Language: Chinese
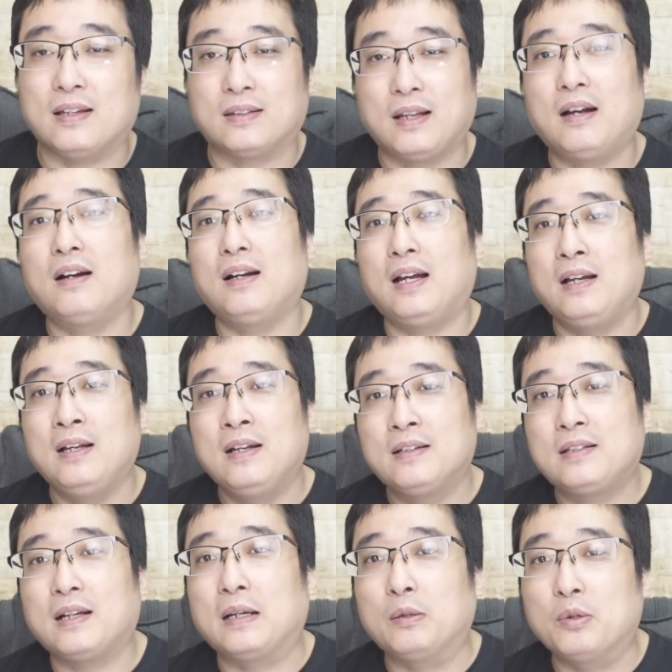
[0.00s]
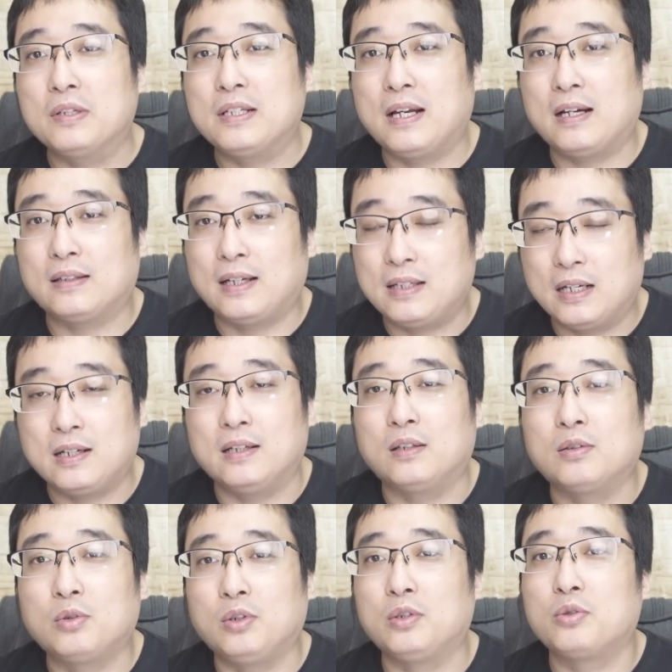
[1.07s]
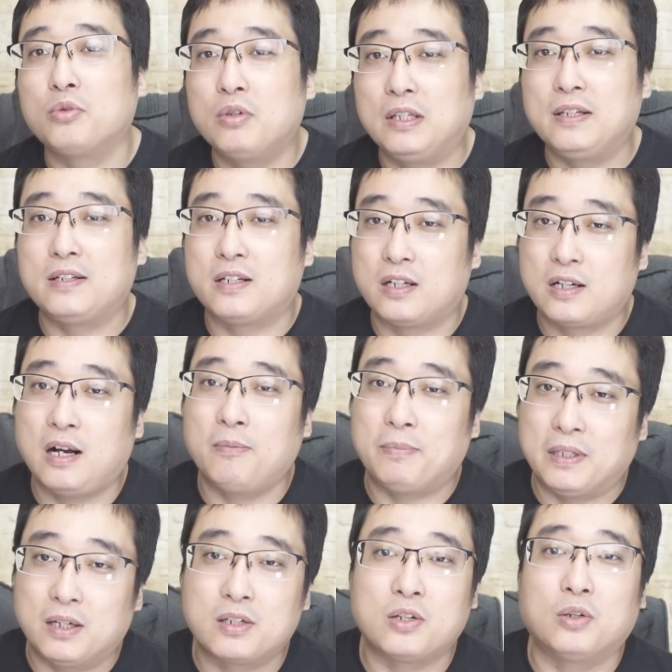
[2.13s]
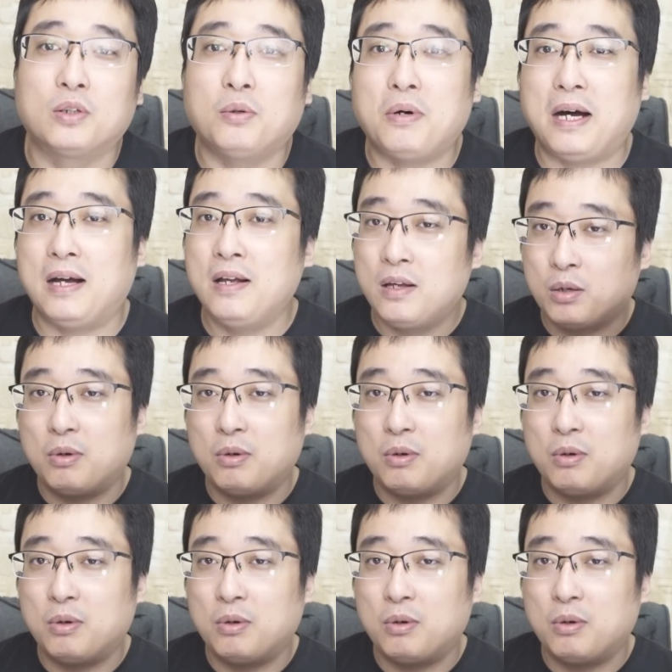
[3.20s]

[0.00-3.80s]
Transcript: 当然了，这个东西啊，大家可能对中国历史上比较熟的话，